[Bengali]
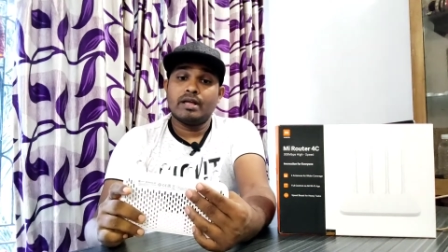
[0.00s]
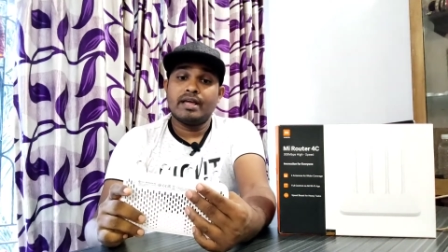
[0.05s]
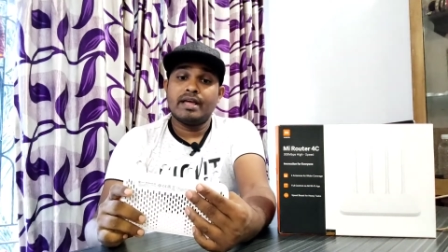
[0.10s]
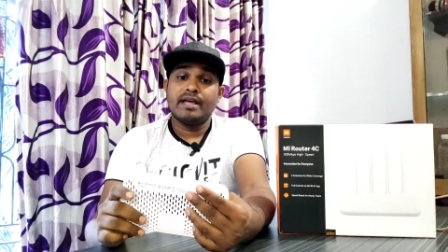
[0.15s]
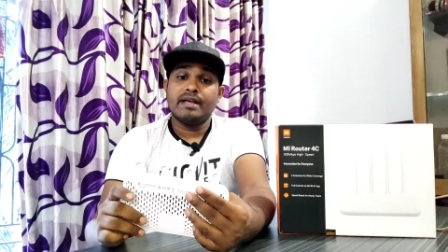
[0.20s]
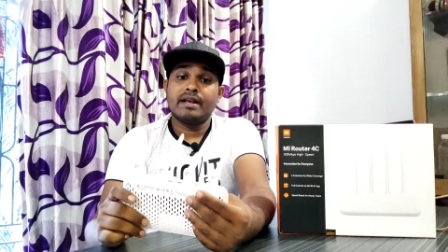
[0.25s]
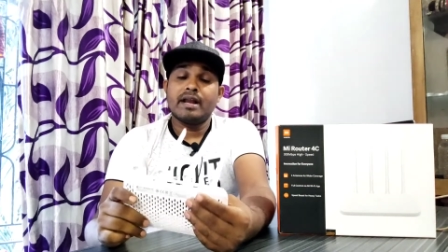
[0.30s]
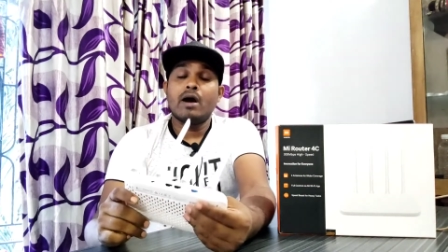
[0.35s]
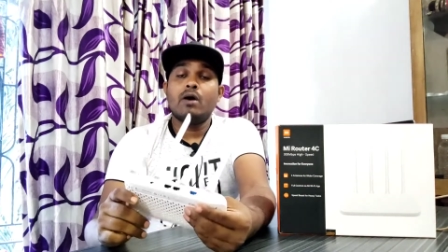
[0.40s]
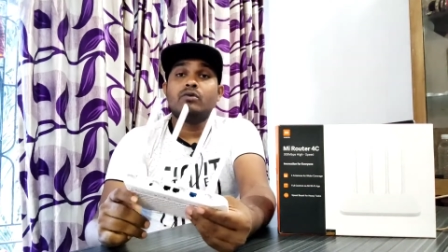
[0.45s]

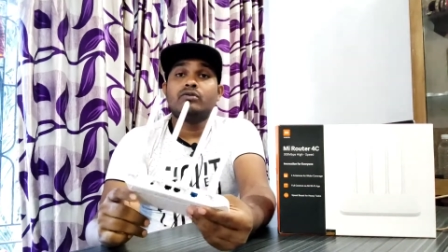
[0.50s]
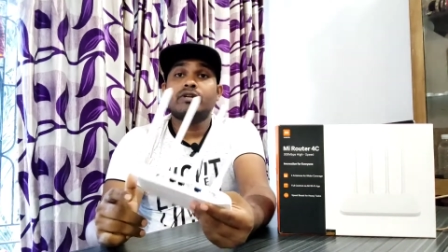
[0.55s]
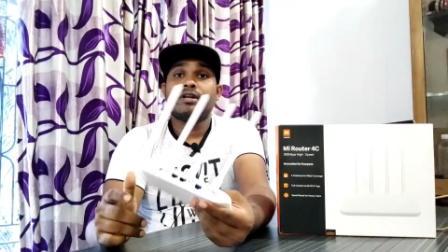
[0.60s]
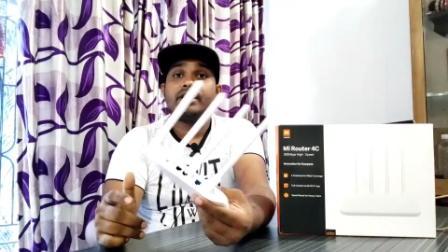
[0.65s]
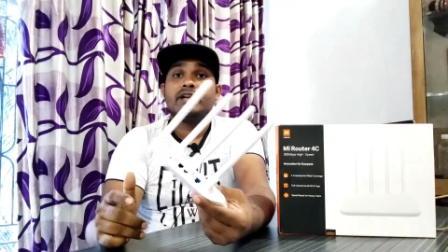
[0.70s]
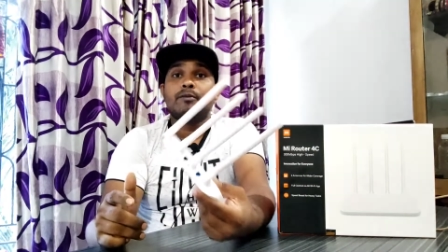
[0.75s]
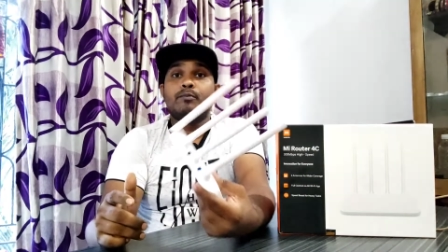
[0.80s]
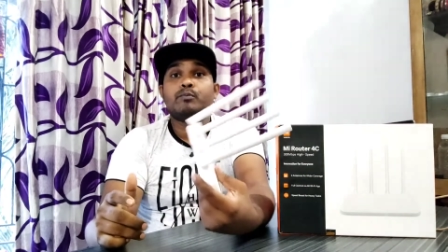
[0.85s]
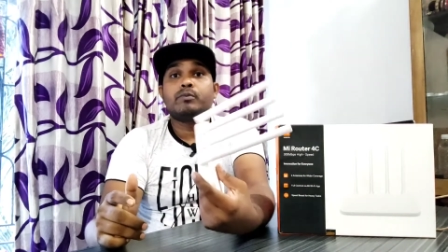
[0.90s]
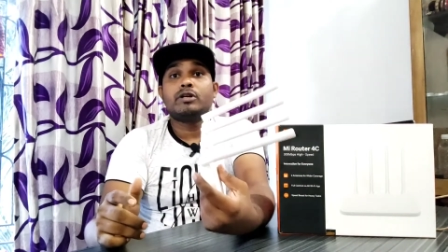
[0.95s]
এই
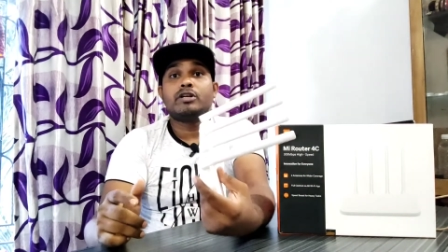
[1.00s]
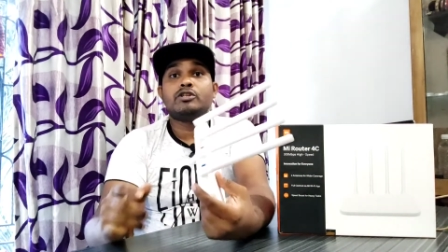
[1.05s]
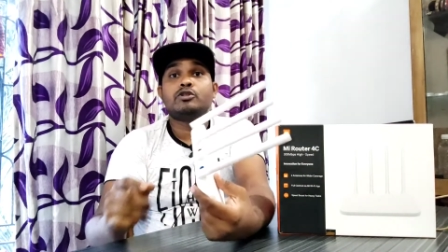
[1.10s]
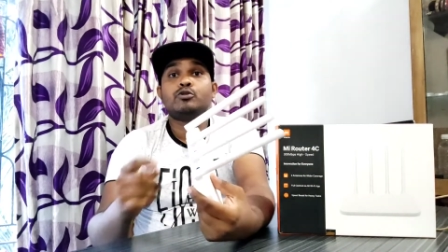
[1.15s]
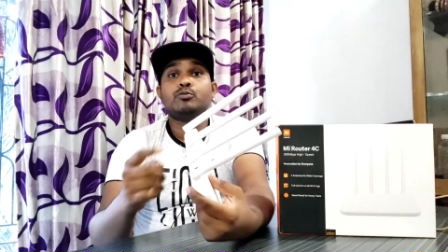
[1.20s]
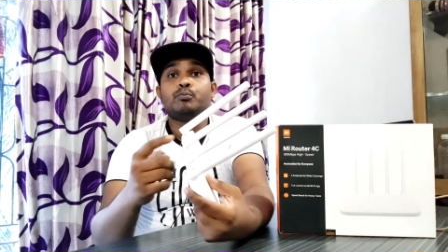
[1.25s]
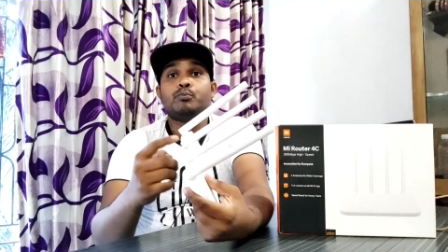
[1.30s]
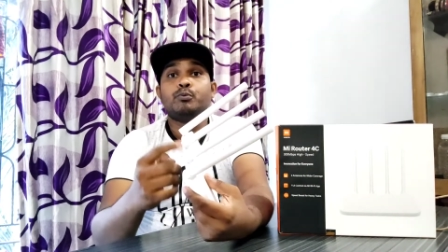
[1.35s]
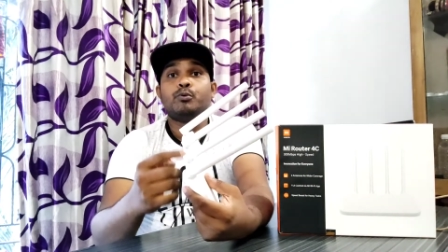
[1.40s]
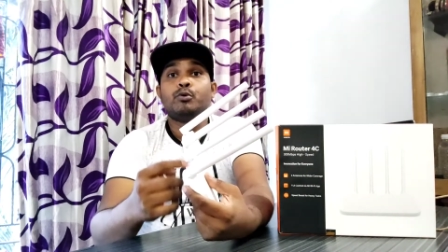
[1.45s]
রাউটারের
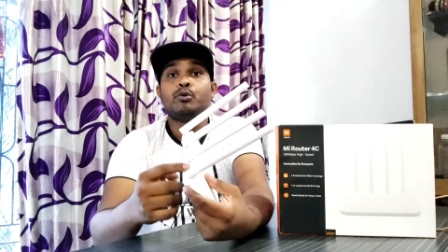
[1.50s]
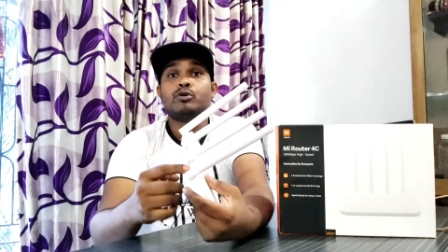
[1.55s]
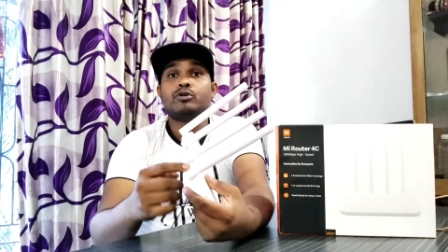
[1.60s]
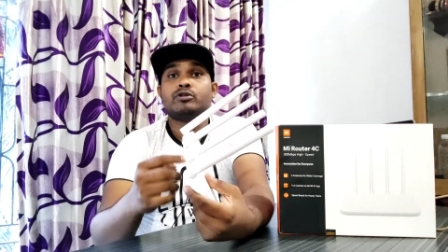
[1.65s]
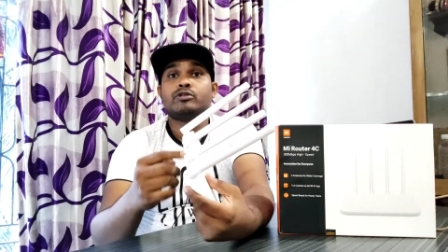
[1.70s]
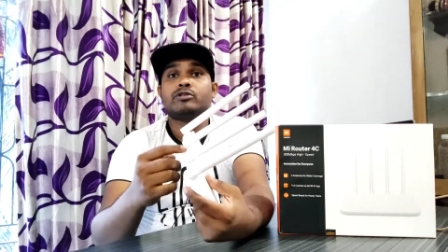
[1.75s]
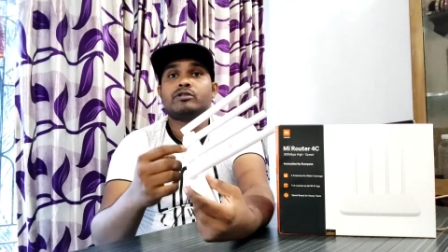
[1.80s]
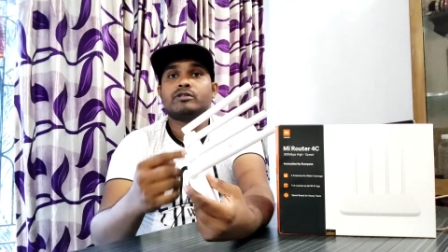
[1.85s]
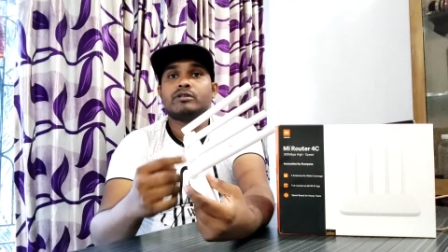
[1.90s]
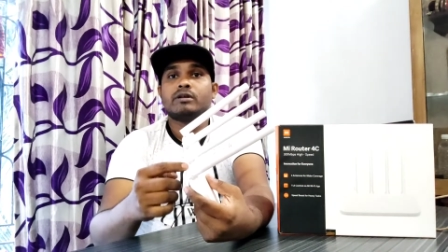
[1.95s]
কিছু
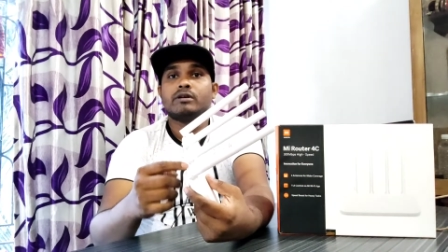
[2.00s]
পোর্টস